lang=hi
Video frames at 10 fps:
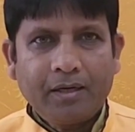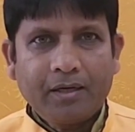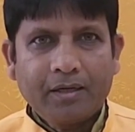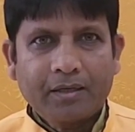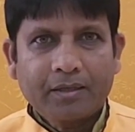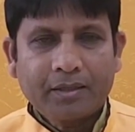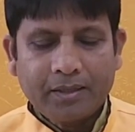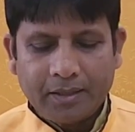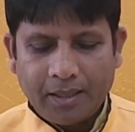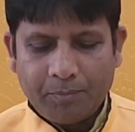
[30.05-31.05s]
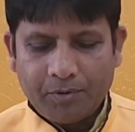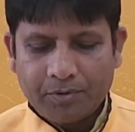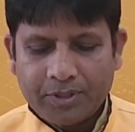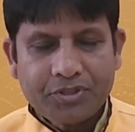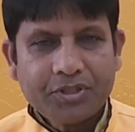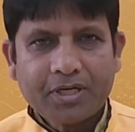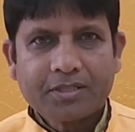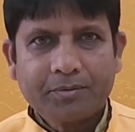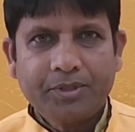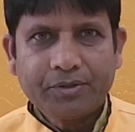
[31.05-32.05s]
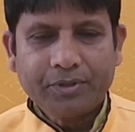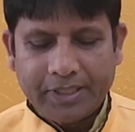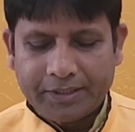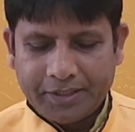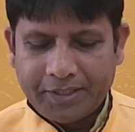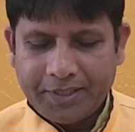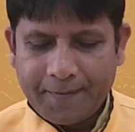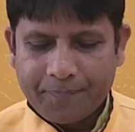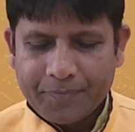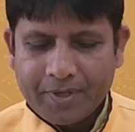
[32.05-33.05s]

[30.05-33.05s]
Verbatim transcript: और आप लोग इसी तरह से वीडियो को देखते रहिए